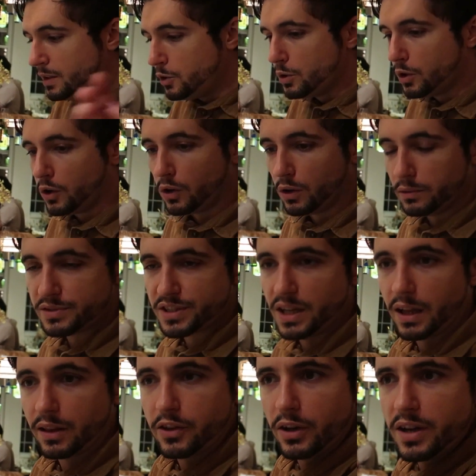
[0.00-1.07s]
Luego,
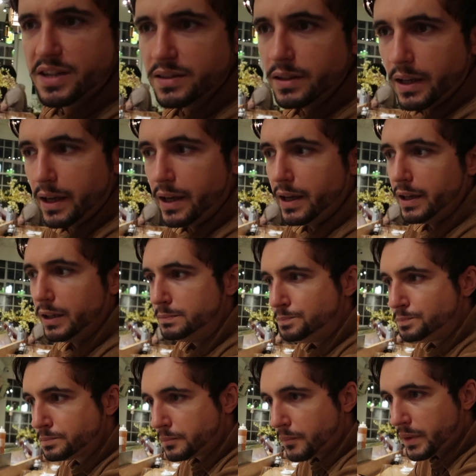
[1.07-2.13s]
selecciones de,
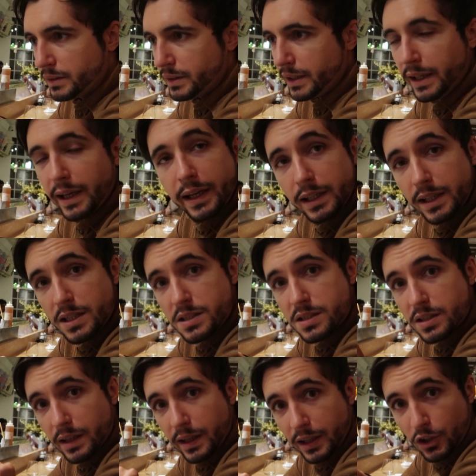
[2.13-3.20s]
nigiris
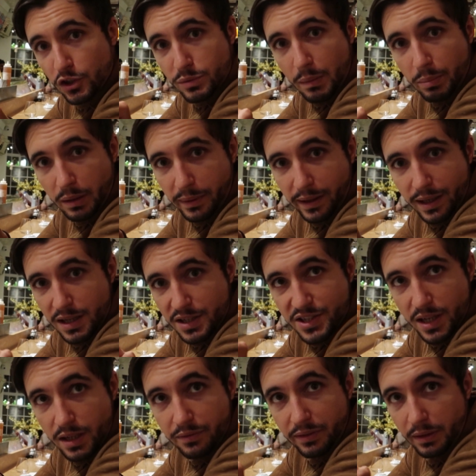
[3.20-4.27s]
que nos va a preparar el
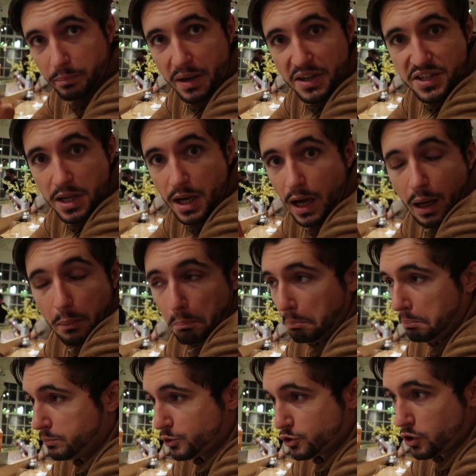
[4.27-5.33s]
chef en base a
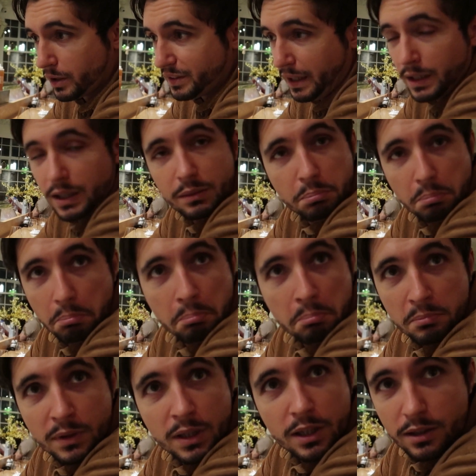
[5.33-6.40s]
lo que tenga.
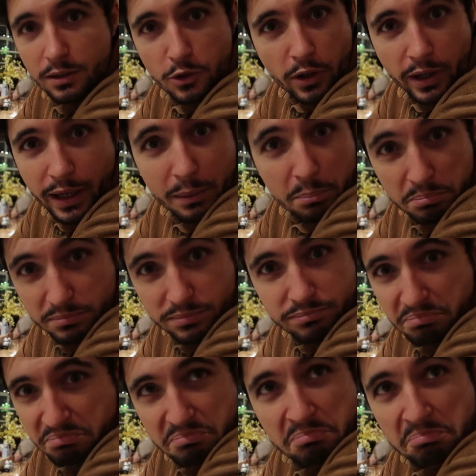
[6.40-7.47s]
Bien, perfecto.
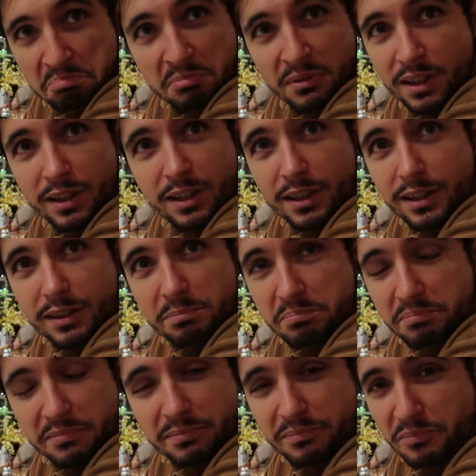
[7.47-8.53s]
Hemos, dicho que nos
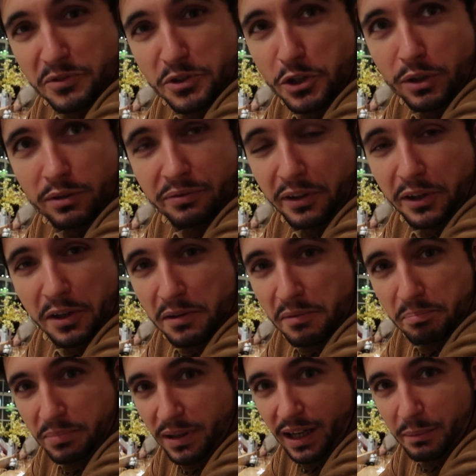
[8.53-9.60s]
aconseje lo que sea.
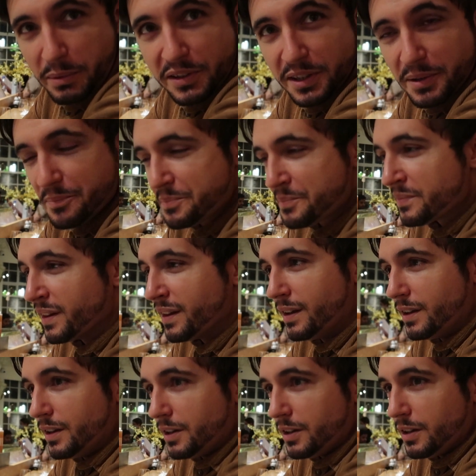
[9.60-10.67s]
confío,
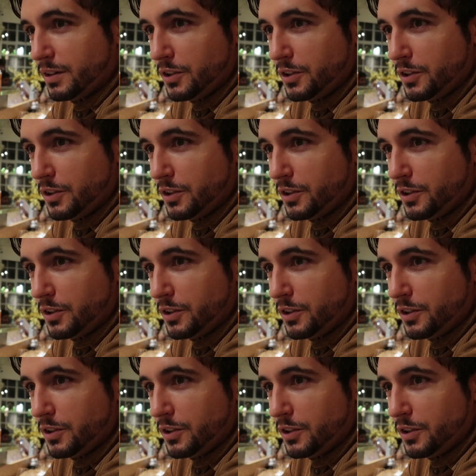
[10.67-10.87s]
confiamos.